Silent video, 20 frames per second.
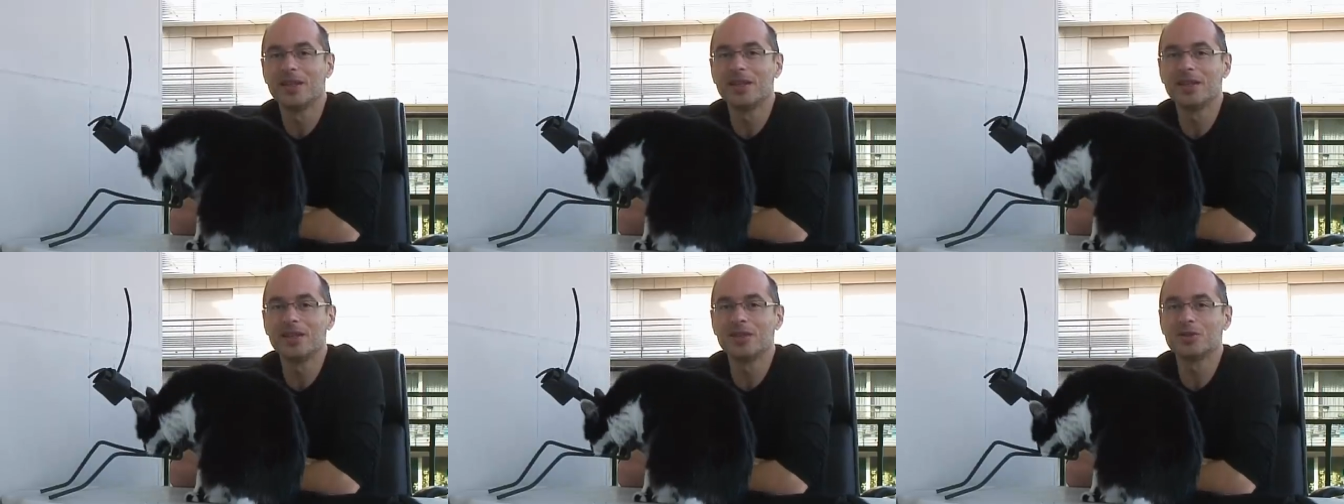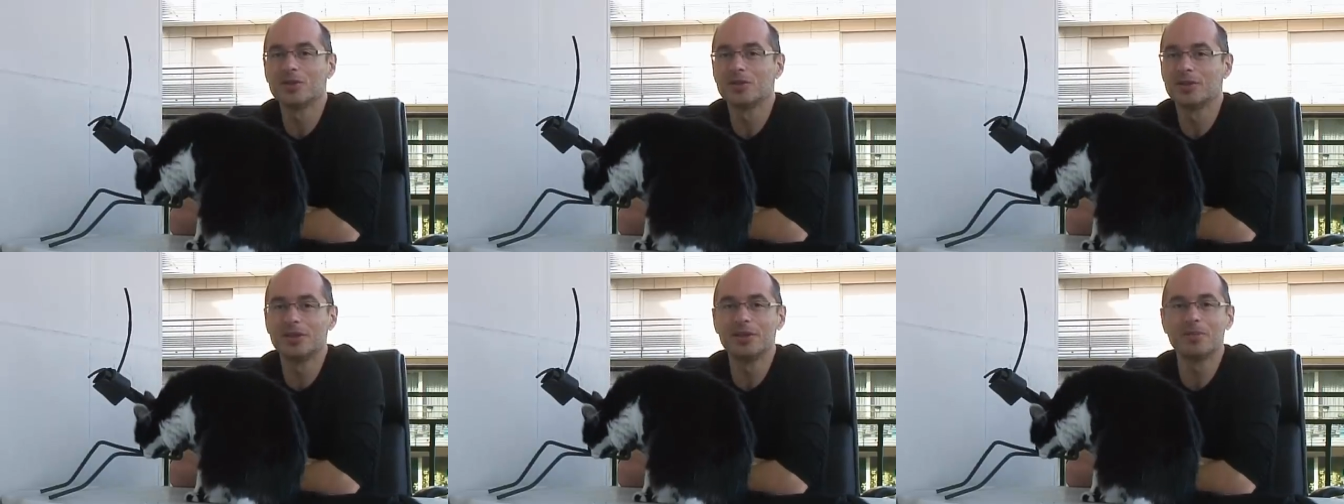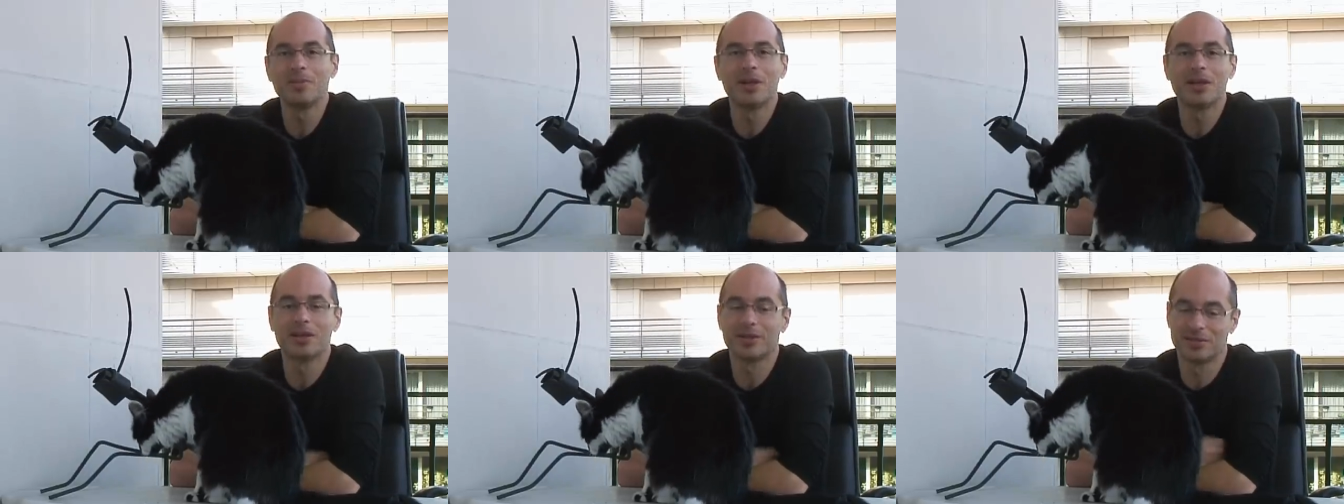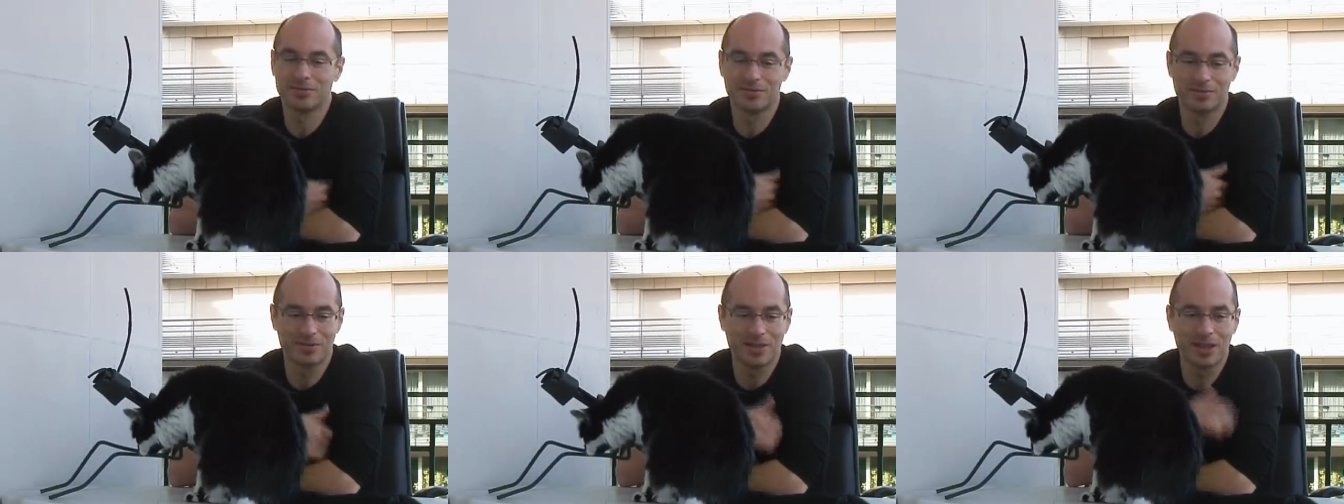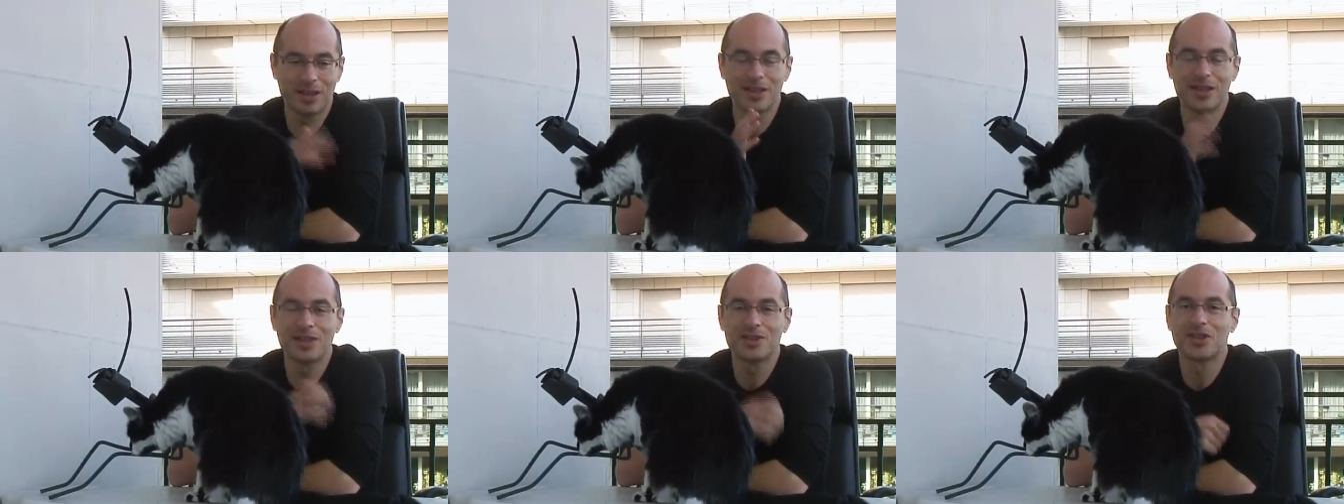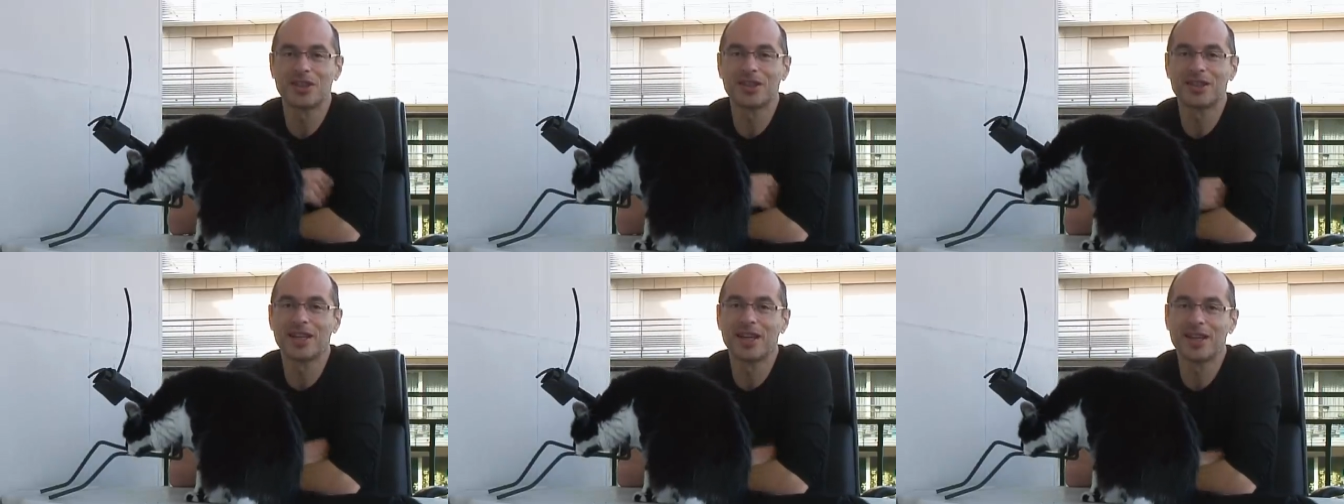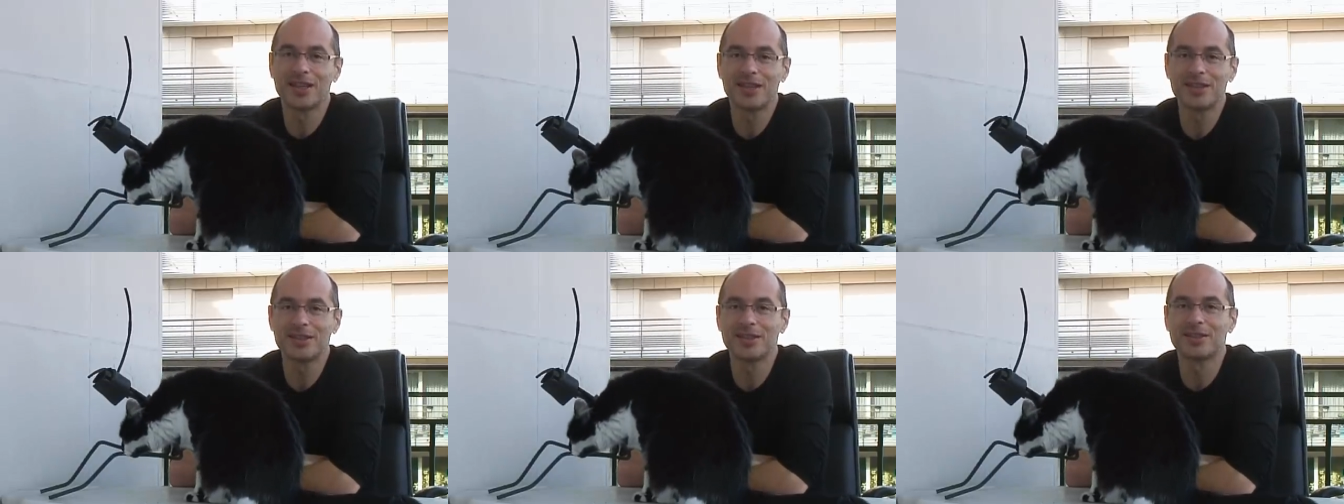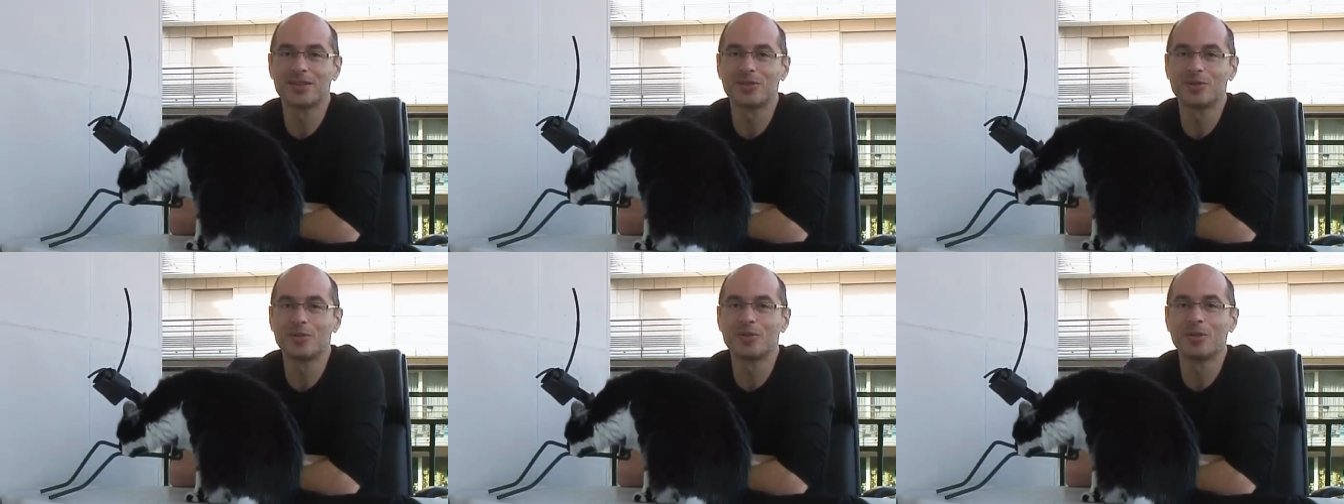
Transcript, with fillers: Et je dis, ben, allez à Jacques Taest,